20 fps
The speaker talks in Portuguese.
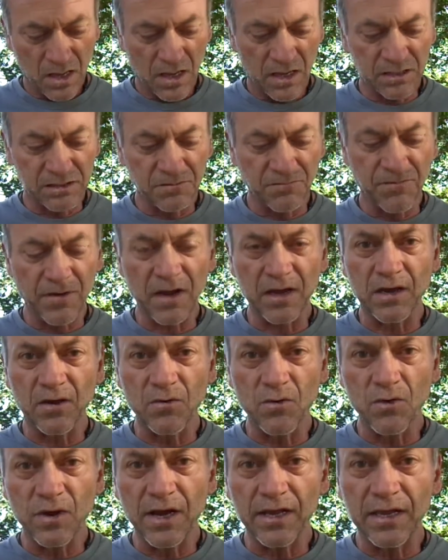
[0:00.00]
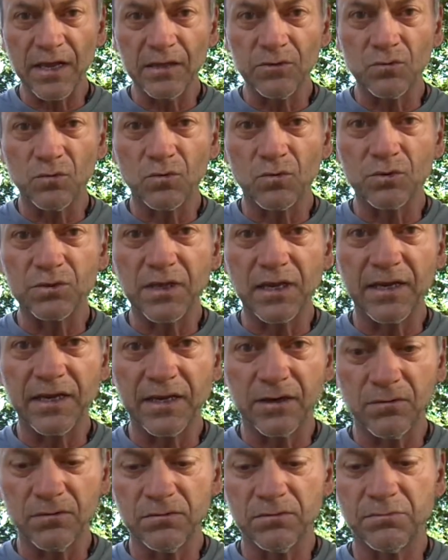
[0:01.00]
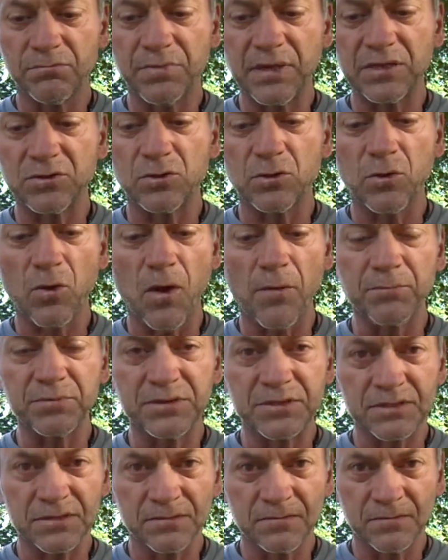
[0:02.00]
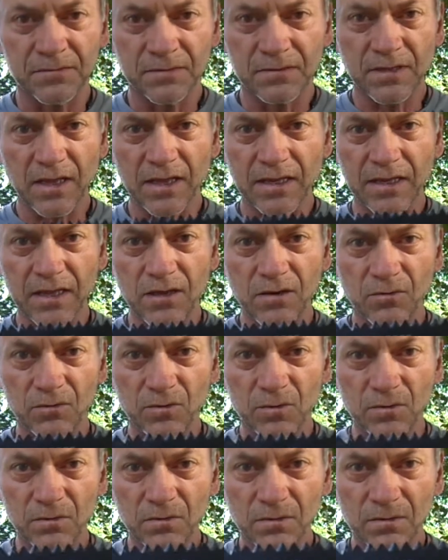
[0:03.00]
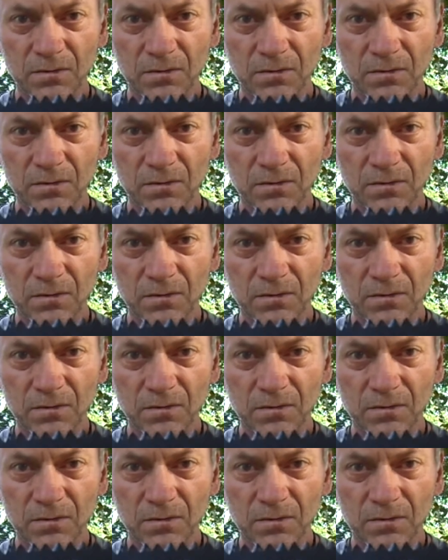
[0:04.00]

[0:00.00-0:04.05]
Esse facão eu ganhei de um coteleiro, Pedro Lopes, tá aqui o no...